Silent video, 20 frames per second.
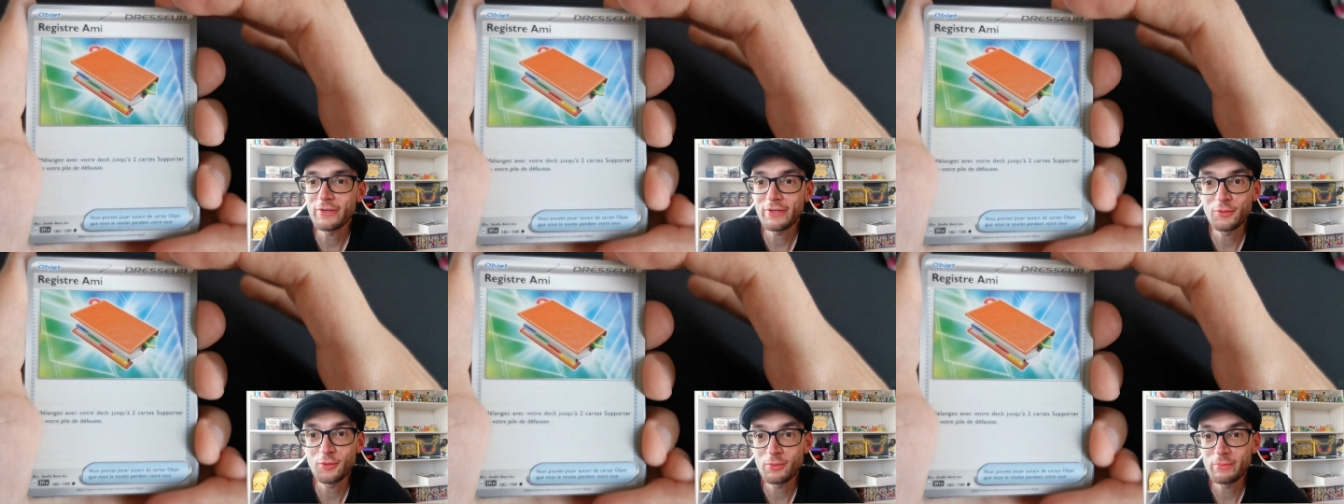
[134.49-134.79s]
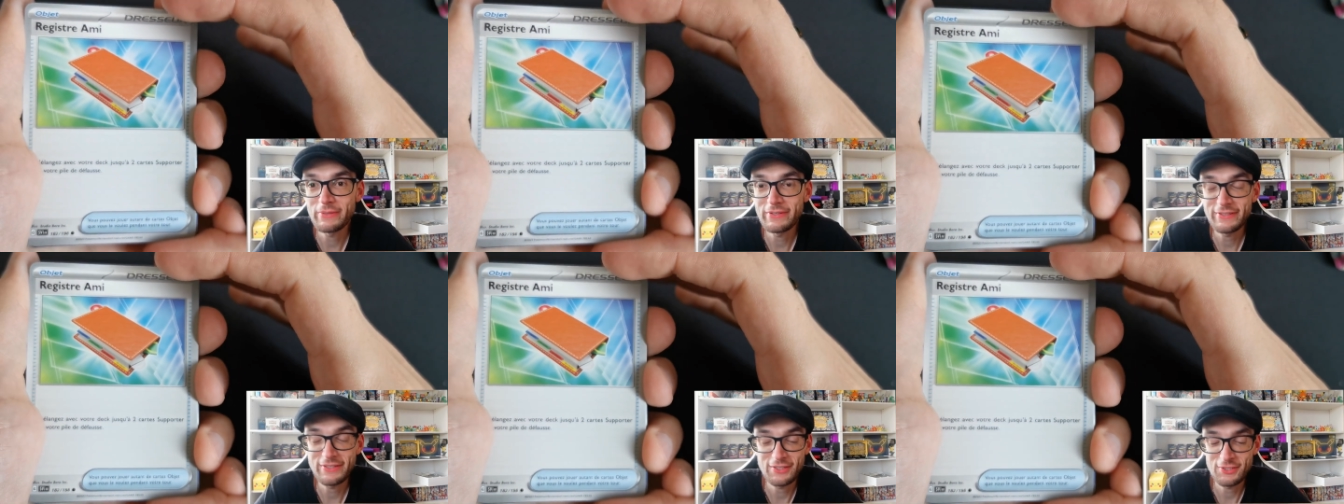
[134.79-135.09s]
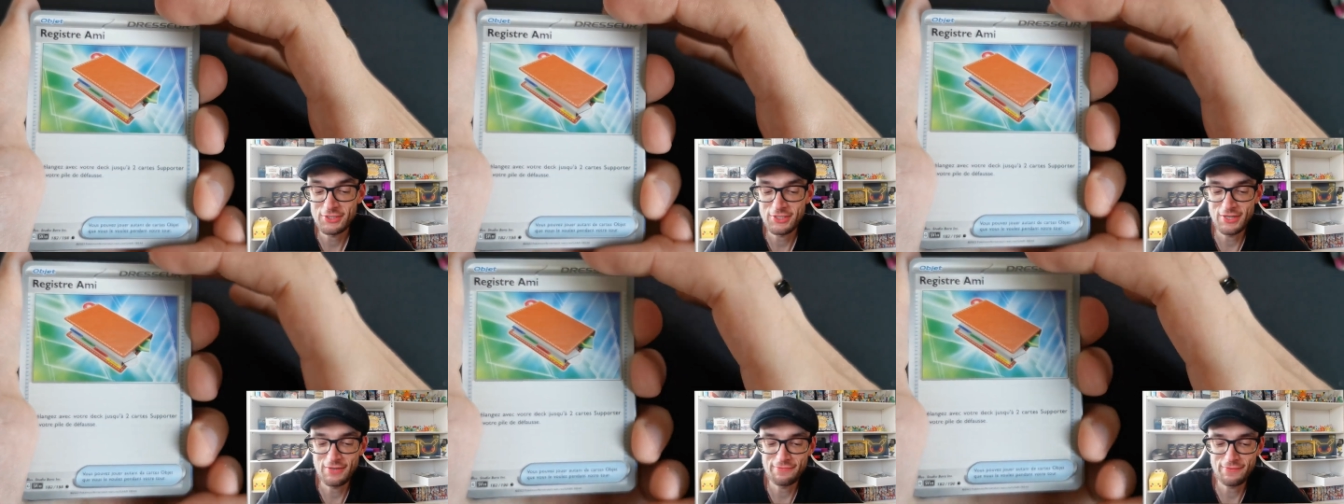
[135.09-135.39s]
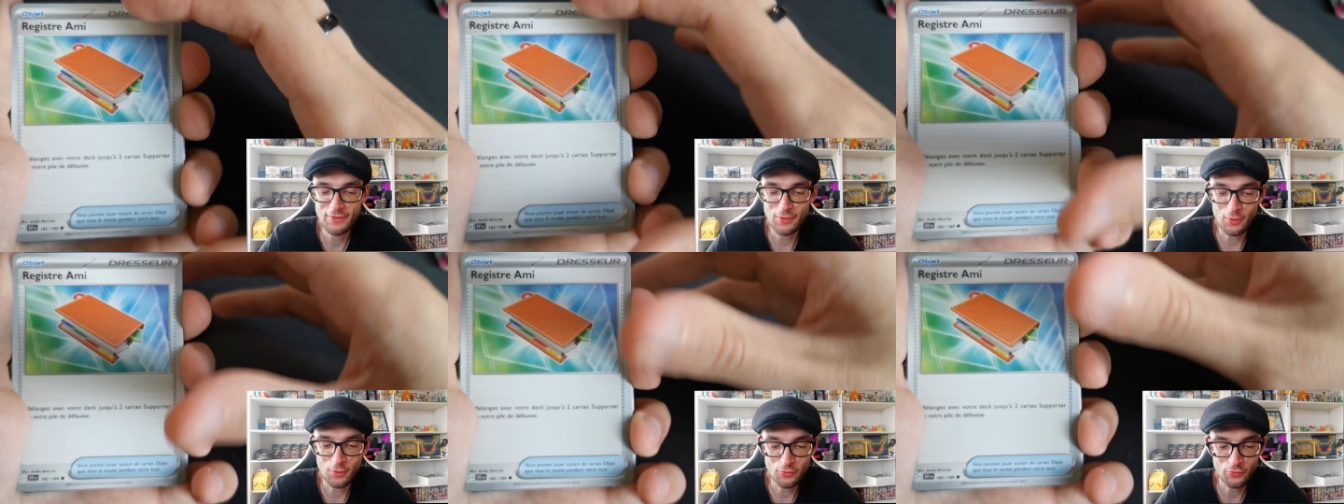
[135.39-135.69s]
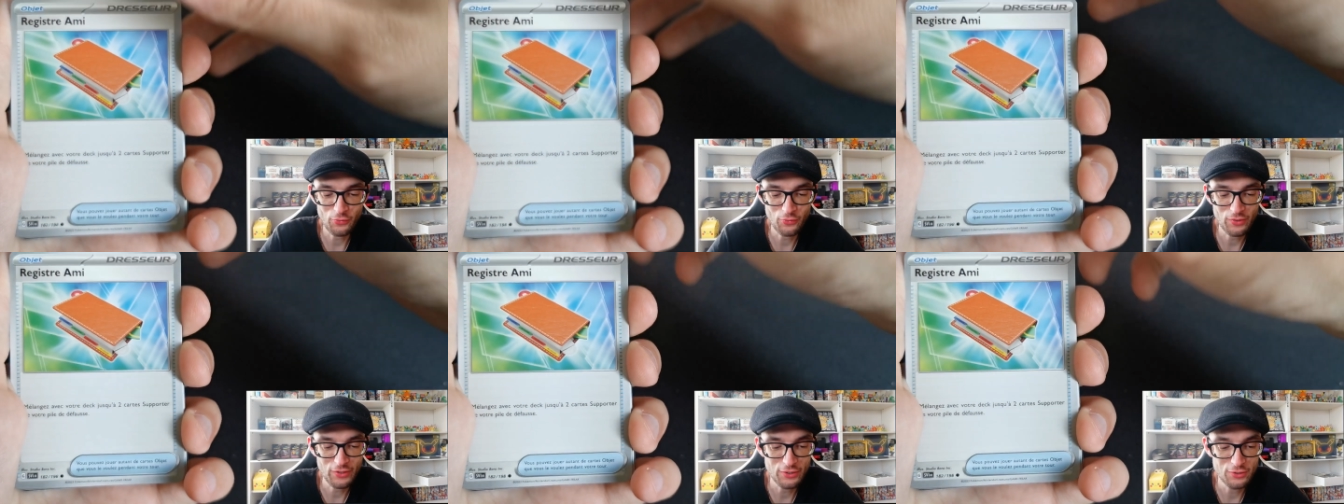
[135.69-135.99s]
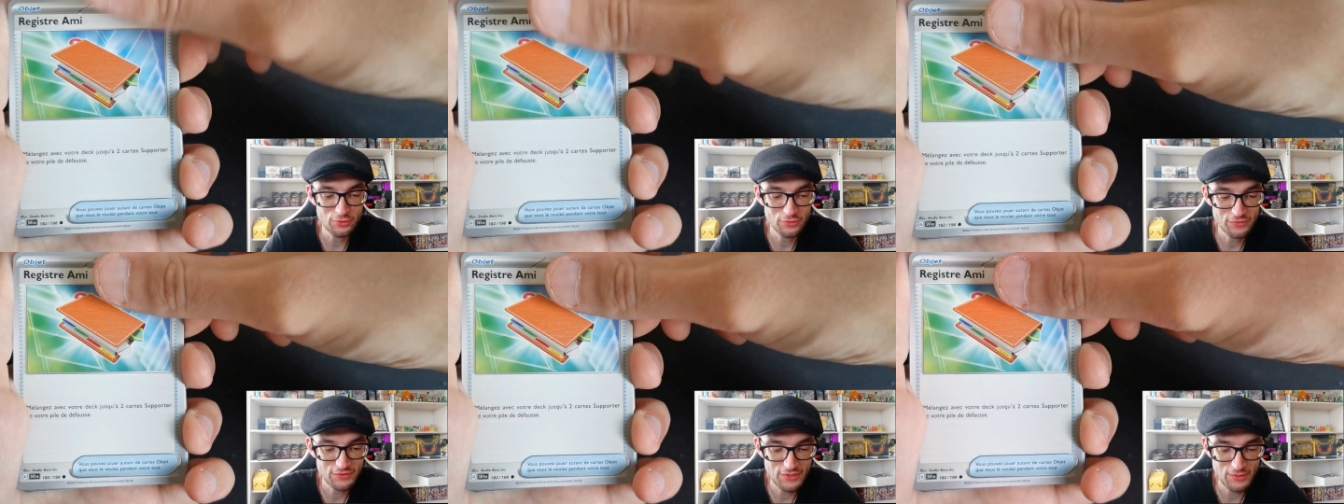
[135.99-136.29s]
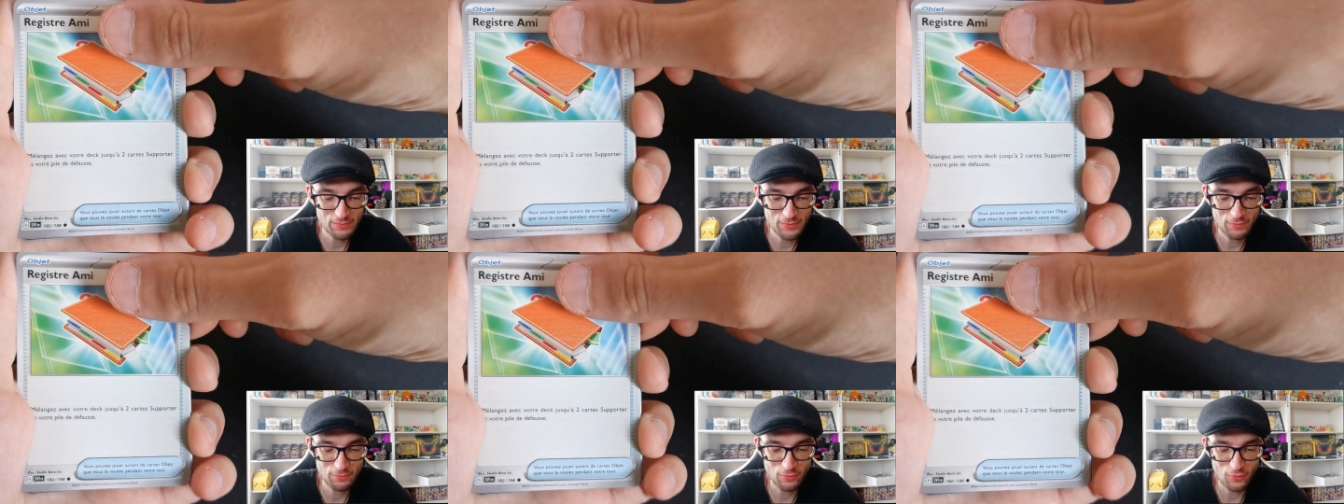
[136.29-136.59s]
Et dans ma tête, j'allais le faire en anglais, je ne
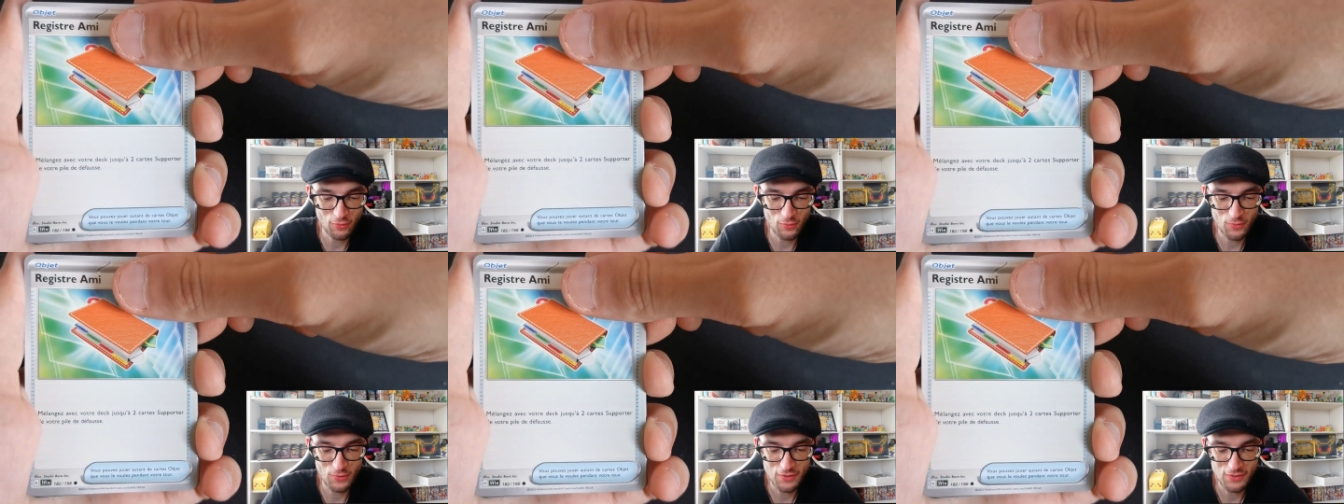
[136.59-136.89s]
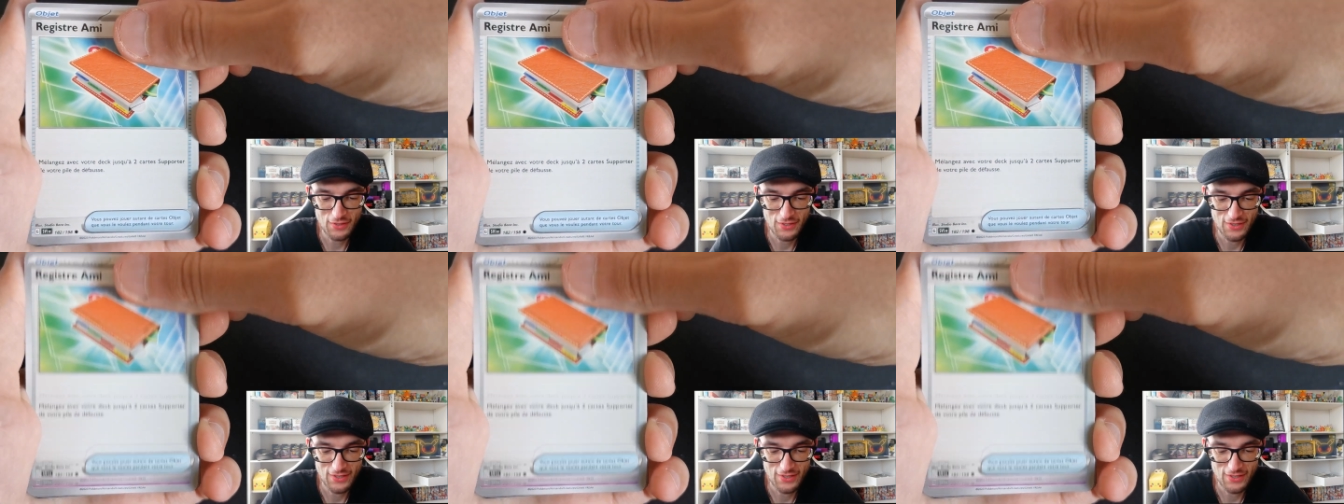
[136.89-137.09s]
sais pas pourquoi.